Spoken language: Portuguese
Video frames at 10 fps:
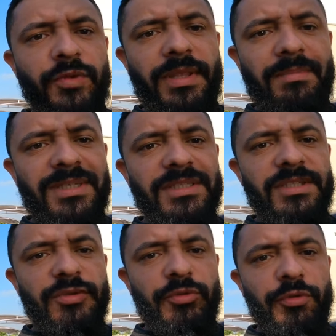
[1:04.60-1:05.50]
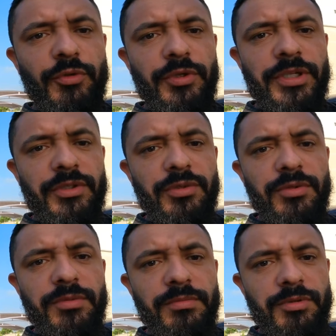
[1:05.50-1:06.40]
tu tá mandando
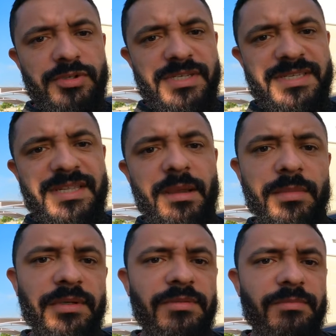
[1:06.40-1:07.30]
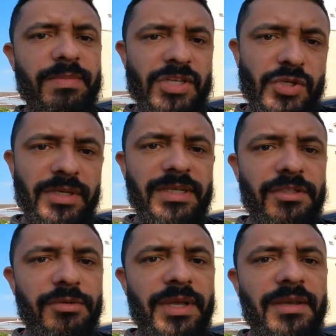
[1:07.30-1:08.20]
fluido para o sistema,
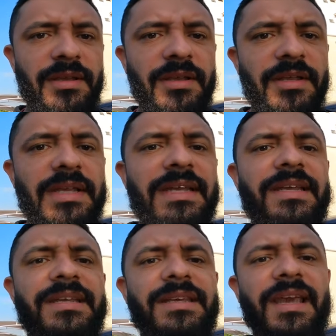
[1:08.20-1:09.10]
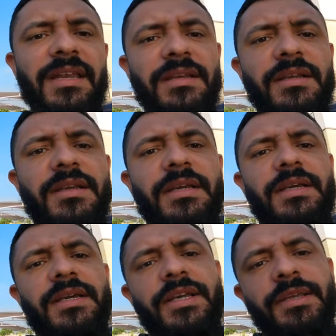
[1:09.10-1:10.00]
pressionando ele, né? E ele
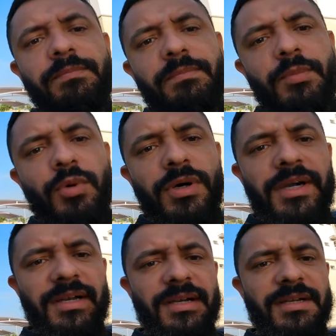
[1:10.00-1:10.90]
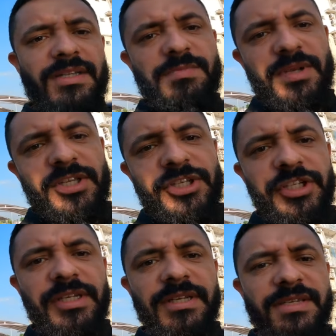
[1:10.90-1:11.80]
empurra as
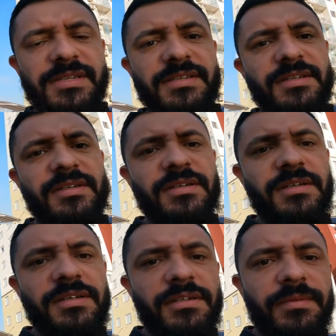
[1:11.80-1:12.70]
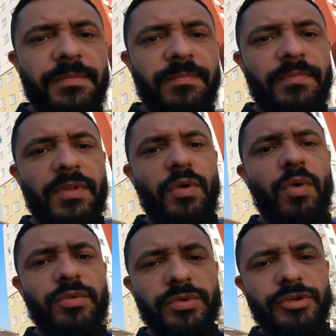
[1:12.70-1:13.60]
pastilhas uh,
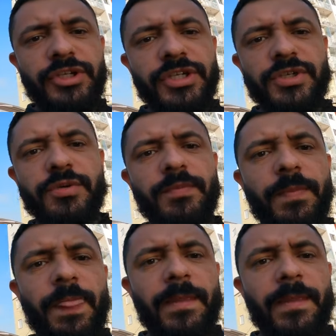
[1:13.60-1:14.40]
contra o disco.